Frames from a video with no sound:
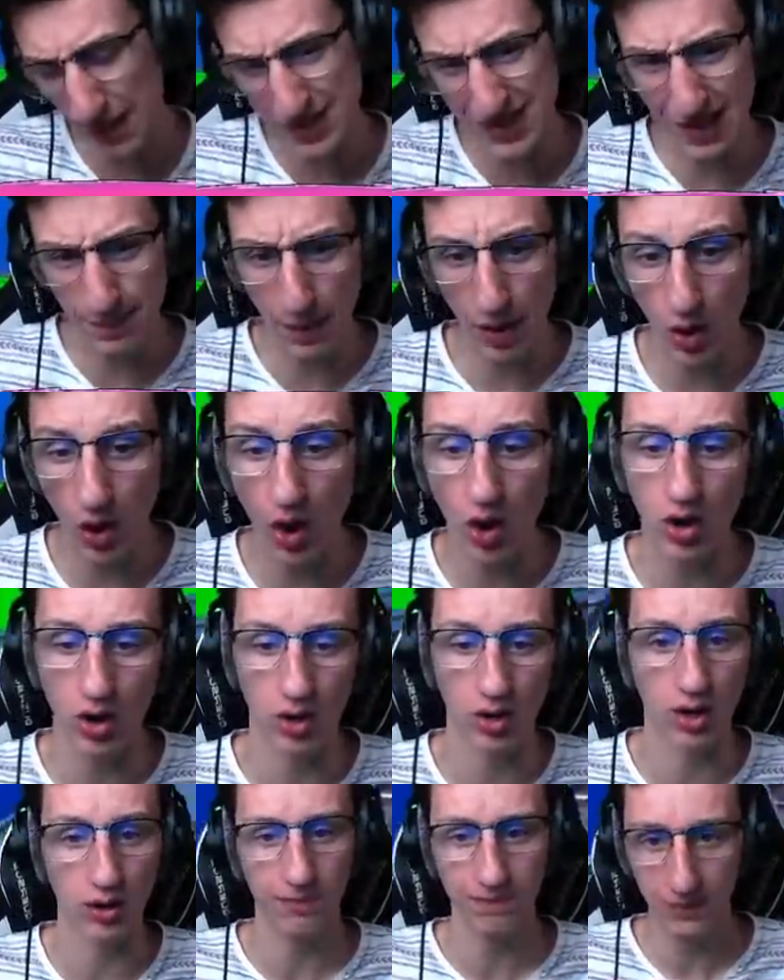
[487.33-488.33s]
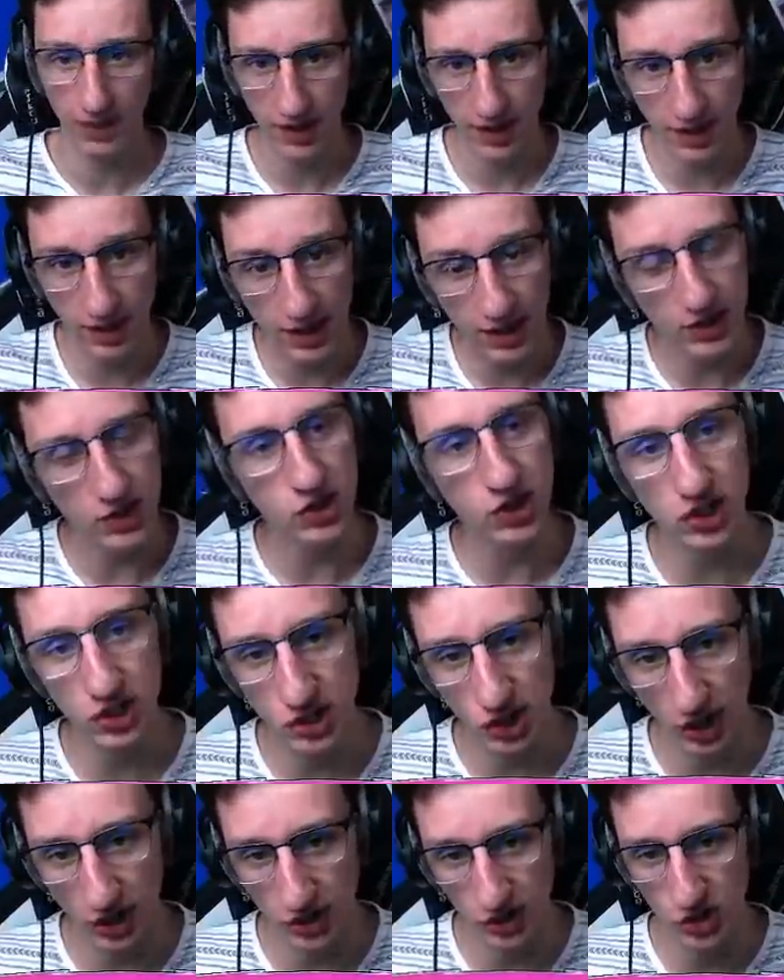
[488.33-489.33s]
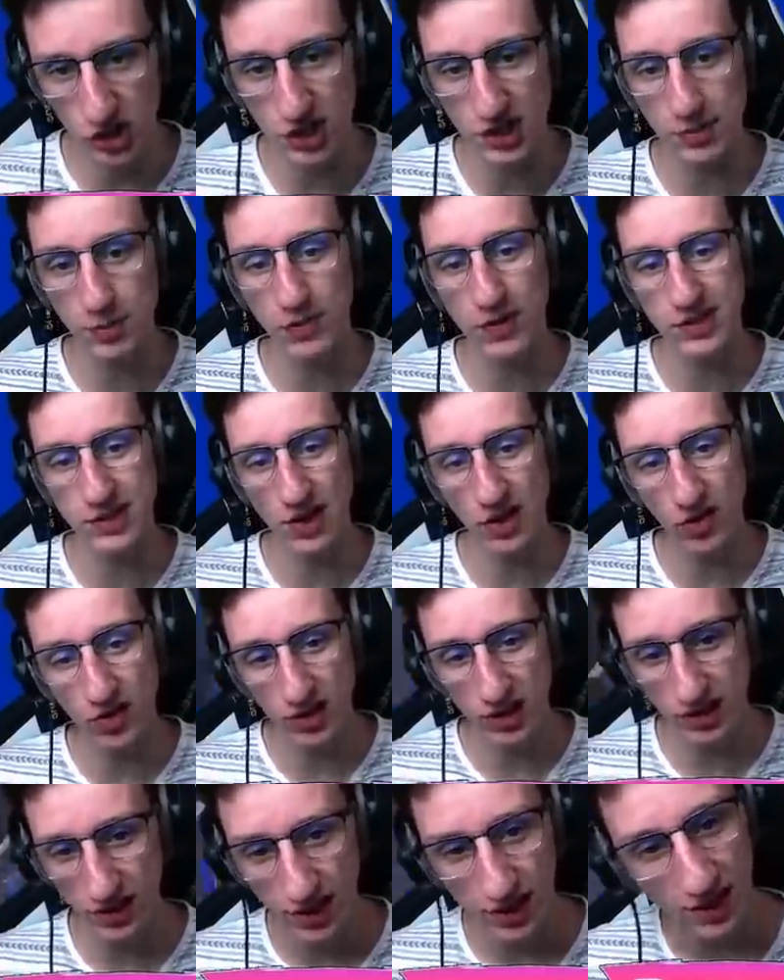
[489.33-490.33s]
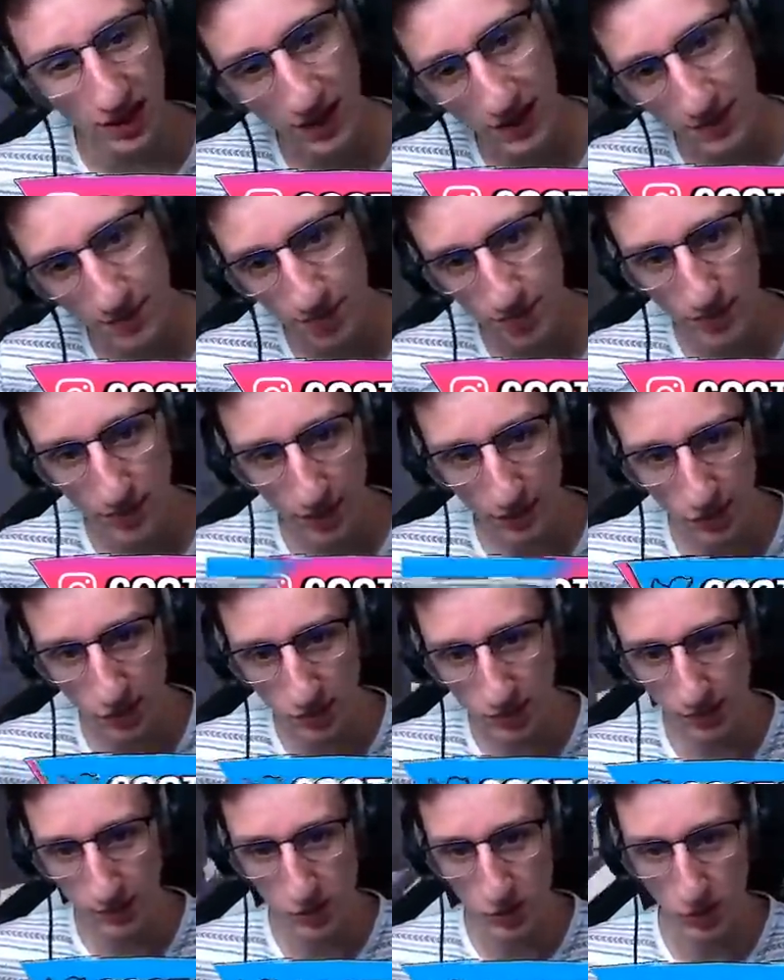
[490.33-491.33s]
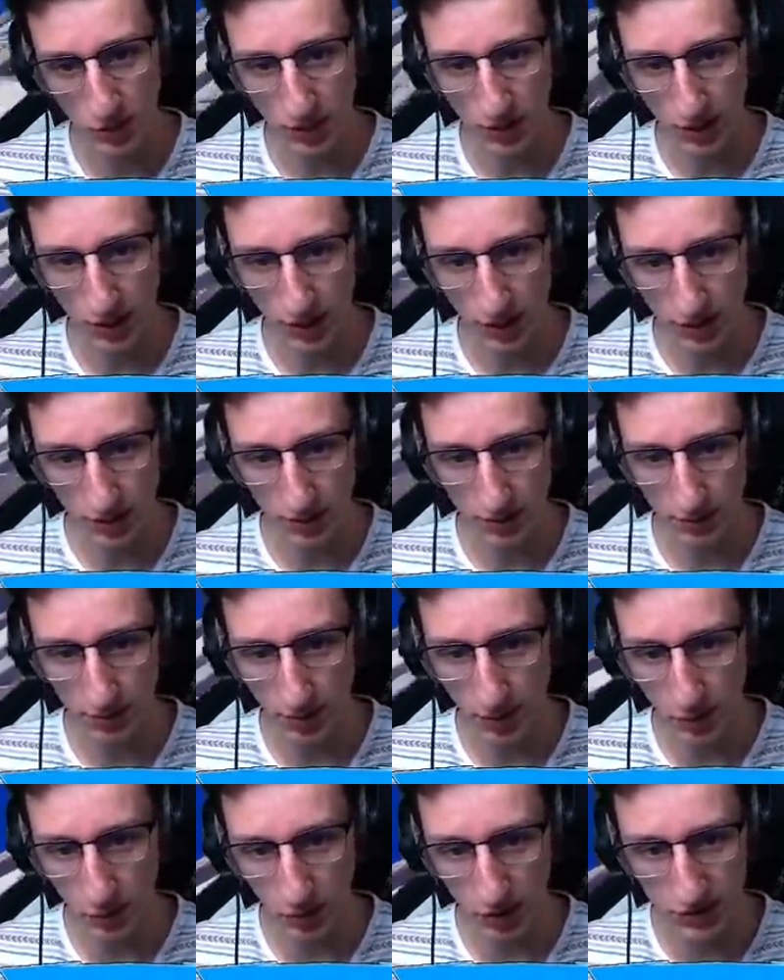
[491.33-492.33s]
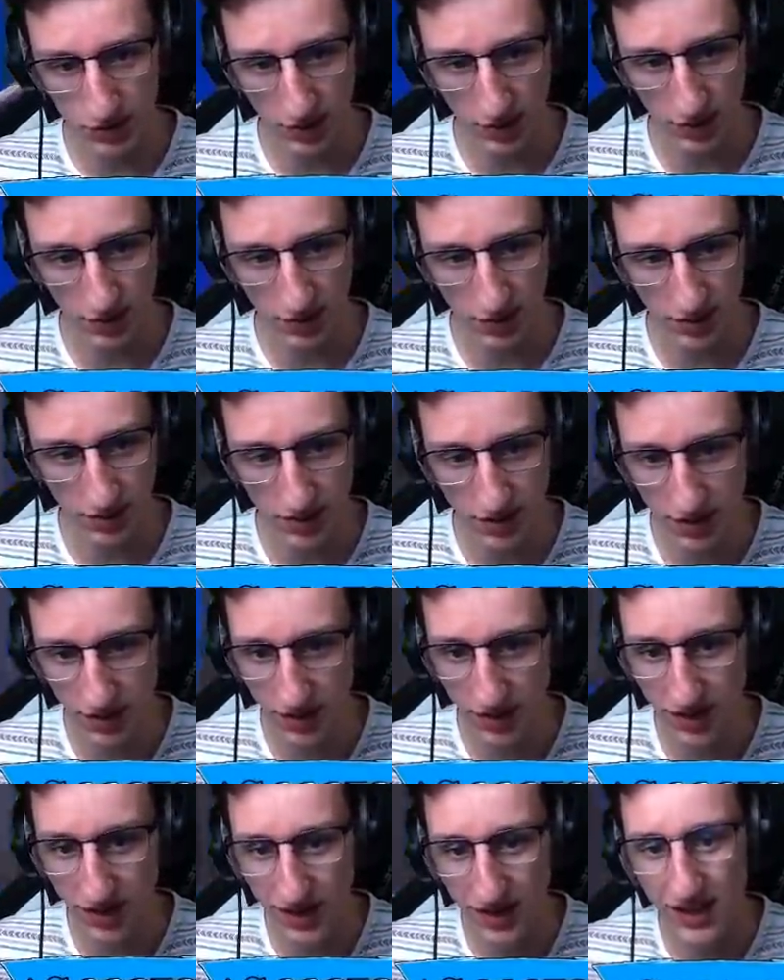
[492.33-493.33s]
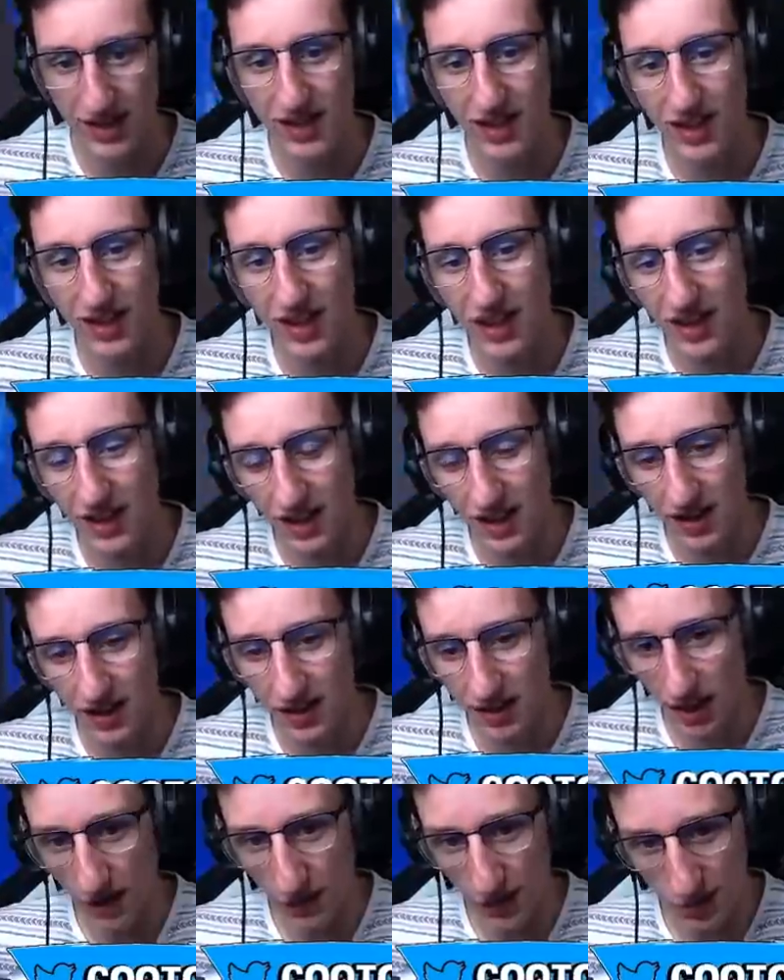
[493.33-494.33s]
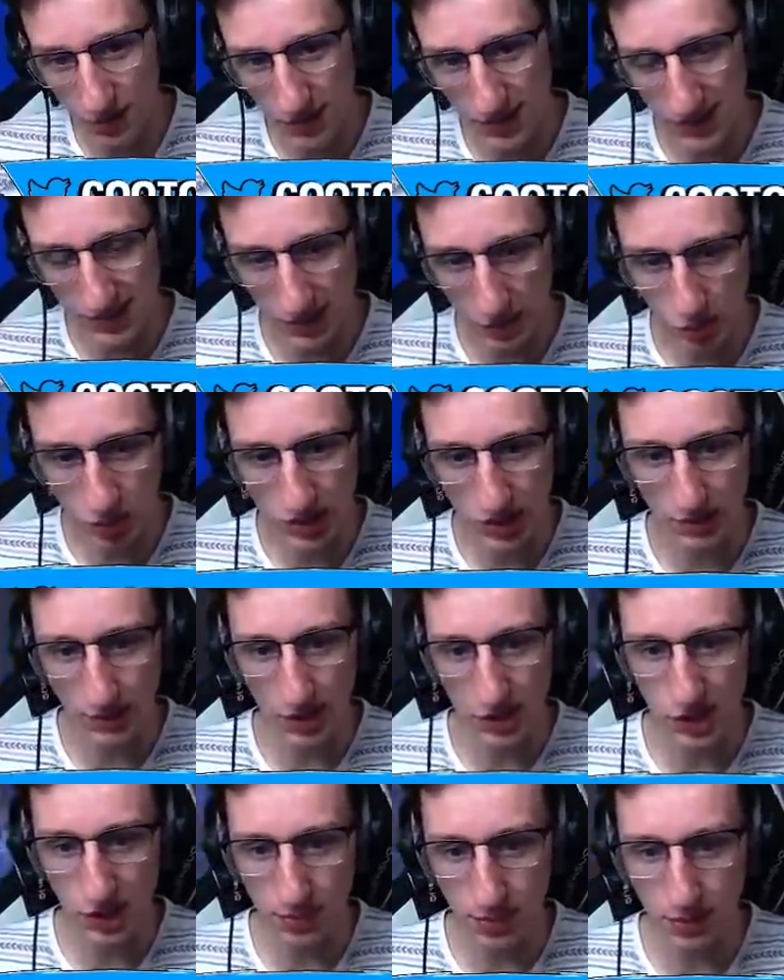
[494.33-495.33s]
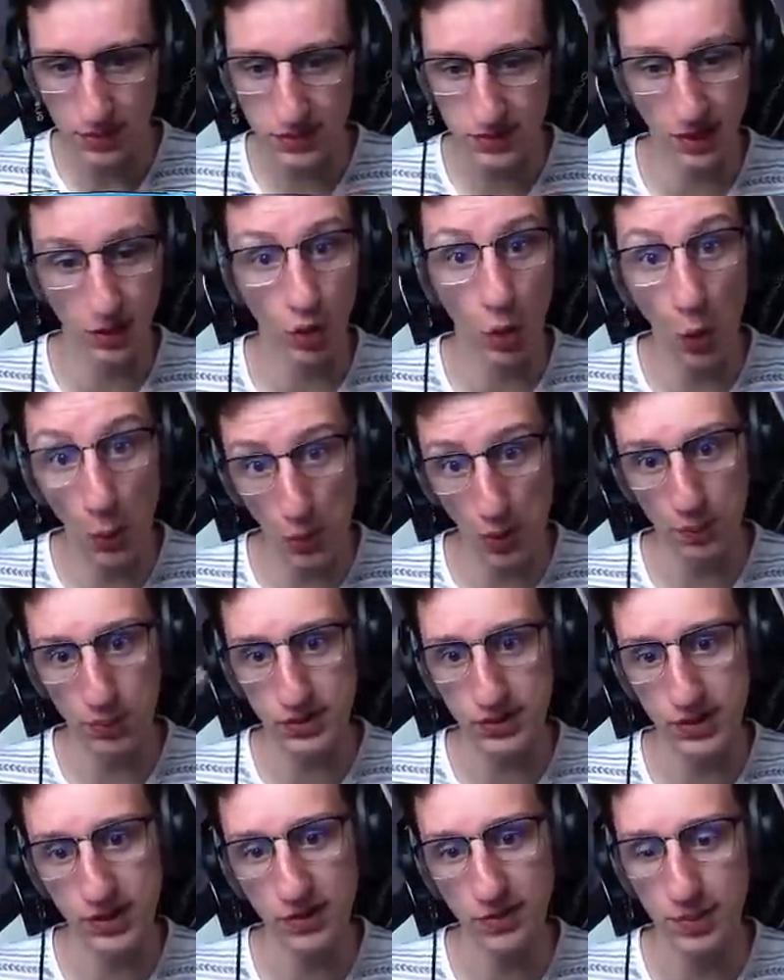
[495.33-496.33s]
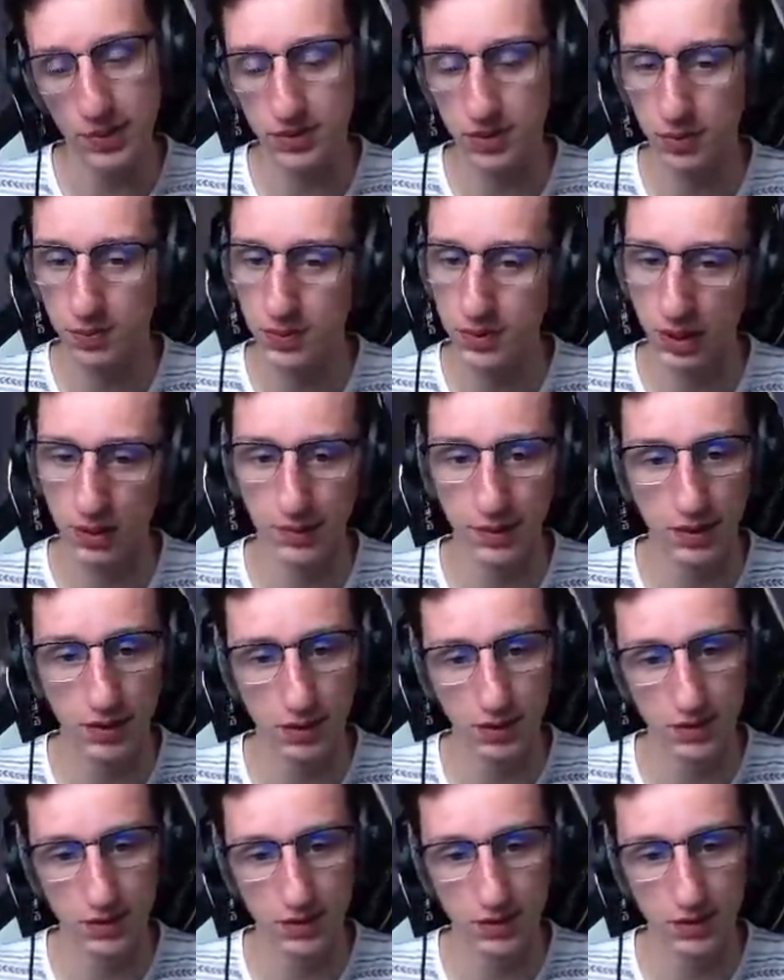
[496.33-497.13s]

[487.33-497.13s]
a... Oh là là. J'ai rien dit. J'ai été mauvaise langue. Franchement, il a bien joué. Allez, prends-toi ça. non, franchement, ça c'est cool qu'il ait mis un checkpoint. C'est un gros point positif parce que putain, mec,